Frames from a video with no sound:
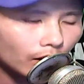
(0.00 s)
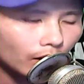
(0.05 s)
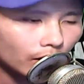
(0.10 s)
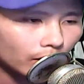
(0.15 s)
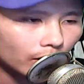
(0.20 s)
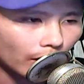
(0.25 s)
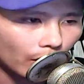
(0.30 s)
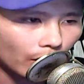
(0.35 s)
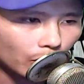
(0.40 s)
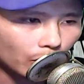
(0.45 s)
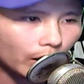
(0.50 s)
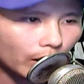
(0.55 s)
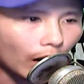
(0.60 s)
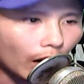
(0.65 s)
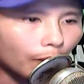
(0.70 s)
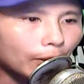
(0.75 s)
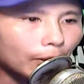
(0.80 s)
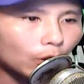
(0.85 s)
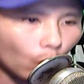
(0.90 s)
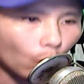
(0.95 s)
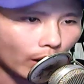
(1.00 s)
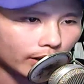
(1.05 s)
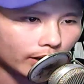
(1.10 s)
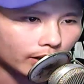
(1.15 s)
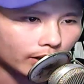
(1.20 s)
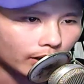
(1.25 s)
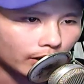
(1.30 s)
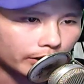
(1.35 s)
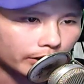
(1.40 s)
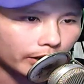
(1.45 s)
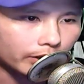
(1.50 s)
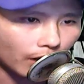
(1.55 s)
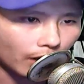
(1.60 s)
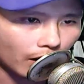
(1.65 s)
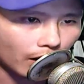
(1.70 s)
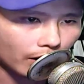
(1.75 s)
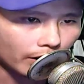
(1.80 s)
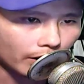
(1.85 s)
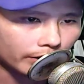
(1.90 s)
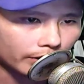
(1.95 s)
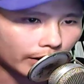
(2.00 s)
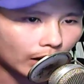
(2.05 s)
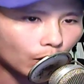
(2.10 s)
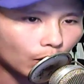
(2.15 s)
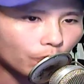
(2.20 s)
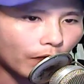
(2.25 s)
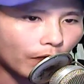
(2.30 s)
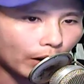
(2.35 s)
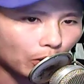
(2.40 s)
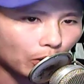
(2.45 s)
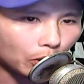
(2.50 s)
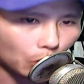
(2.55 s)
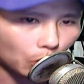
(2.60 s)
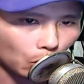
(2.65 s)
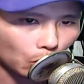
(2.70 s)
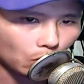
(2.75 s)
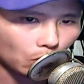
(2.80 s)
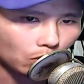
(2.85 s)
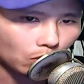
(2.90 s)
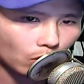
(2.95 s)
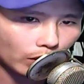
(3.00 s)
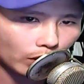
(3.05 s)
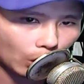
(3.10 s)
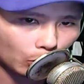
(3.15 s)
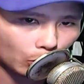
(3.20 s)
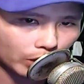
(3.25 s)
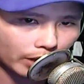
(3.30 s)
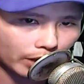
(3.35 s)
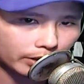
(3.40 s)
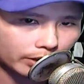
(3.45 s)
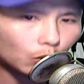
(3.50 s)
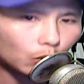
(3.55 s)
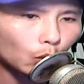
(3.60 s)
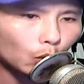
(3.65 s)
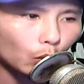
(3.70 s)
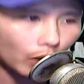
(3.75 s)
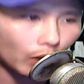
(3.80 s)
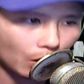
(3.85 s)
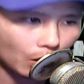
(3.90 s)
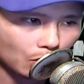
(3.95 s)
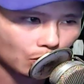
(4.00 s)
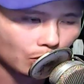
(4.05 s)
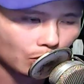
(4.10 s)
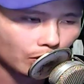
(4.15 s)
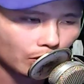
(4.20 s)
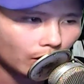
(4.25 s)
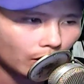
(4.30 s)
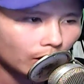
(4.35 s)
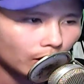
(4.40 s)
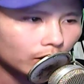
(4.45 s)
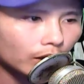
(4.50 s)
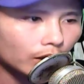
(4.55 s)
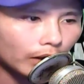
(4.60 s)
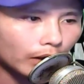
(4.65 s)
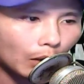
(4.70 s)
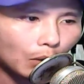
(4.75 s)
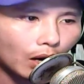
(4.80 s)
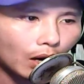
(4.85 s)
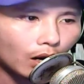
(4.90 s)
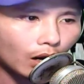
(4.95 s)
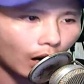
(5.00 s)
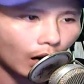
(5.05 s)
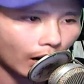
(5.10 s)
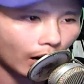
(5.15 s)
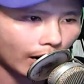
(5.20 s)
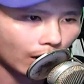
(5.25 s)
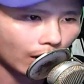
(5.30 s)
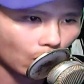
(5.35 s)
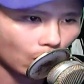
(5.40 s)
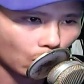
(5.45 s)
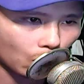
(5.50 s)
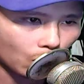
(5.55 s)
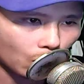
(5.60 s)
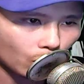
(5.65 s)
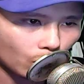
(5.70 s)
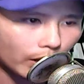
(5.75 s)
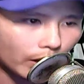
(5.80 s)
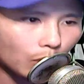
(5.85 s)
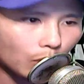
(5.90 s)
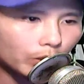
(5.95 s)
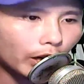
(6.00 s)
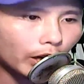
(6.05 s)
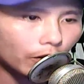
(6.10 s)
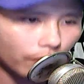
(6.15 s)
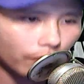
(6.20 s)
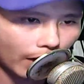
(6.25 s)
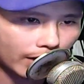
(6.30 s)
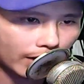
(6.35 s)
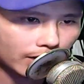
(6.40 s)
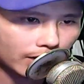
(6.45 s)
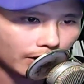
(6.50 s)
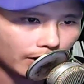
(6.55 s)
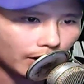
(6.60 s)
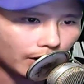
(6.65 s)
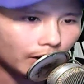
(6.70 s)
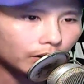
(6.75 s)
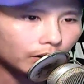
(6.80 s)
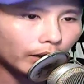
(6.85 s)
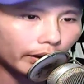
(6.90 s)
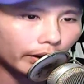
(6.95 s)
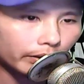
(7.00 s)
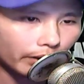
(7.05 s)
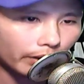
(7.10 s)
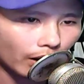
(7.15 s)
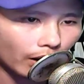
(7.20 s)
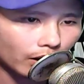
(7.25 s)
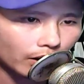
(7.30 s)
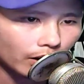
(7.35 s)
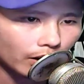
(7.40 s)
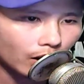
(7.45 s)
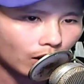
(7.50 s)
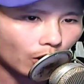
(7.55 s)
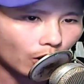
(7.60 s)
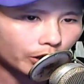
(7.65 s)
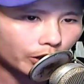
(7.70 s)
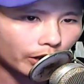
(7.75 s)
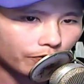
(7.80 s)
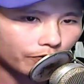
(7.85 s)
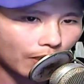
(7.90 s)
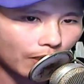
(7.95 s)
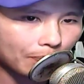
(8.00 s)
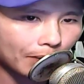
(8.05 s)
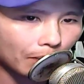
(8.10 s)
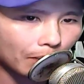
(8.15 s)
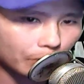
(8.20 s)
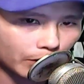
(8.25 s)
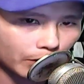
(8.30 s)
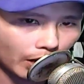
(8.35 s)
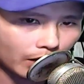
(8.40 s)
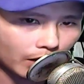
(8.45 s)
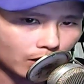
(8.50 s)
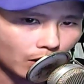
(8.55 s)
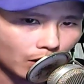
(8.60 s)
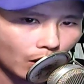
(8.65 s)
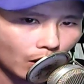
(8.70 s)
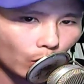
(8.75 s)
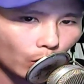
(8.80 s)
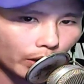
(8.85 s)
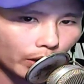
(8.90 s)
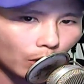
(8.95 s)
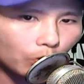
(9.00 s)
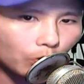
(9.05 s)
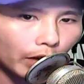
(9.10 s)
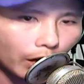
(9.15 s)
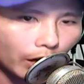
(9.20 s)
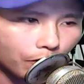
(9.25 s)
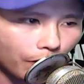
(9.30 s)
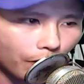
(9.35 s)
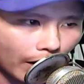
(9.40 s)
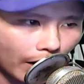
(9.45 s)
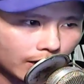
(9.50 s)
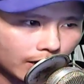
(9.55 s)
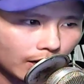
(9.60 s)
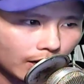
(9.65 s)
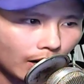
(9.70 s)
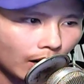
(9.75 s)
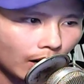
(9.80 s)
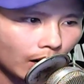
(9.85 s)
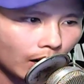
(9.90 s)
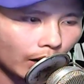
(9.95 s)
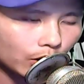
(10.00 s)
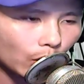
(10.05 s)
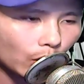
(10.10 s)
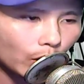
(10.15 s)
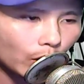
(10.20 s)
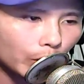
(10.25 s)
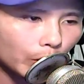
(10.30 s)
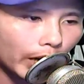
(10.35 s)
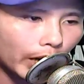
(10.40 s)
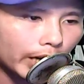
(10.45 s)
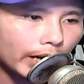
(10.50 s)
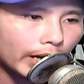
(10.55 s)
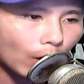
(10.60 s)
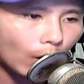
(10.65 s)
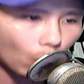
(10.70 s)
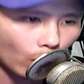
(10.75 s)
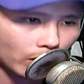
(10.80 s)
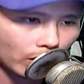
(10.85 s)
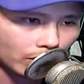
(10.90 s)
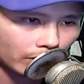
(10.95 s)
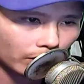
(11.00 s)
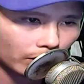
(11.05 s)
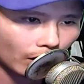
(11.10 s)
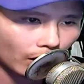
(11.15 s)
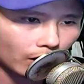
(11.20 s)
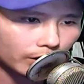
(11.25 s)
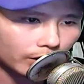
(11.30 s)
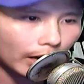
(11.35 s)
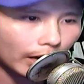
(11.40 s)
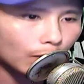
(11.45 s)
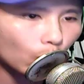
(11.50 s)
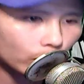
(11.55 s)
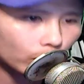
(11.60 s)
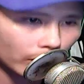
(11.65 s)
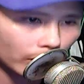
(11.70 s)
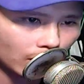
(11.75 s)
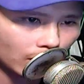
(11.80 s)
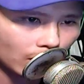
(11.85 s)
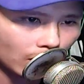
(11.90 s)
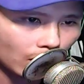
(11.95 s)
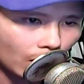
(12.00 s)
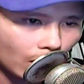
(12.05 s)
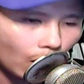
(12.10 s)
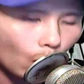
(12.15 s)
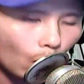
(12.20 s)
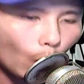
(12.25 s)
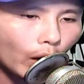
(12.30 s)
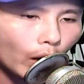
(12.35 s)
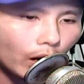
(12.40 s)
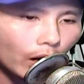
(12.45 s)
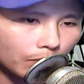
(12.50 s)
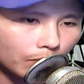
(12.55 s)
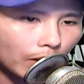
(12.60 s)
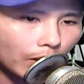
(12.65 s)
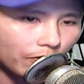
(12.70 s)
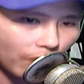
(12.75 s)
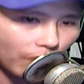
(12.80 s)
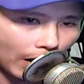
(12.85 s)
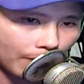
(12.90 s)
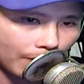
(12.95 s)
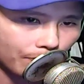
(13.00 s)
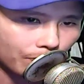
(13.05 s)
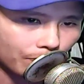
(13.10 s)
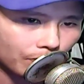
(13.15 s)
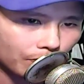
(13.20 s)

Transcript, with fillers: nếu như ở bên ngoài chỉ sợ ta không phải đối thủ của kiểu trần giáo chủ đâu nhưng nếu ờ, ở hang ổ của đông kỳ phái tin tưởng có trận pháp cấm chế của đông kỳ phái là do Đông Kỳ đạo quân tự tay bố trí, uy lực bất phàm,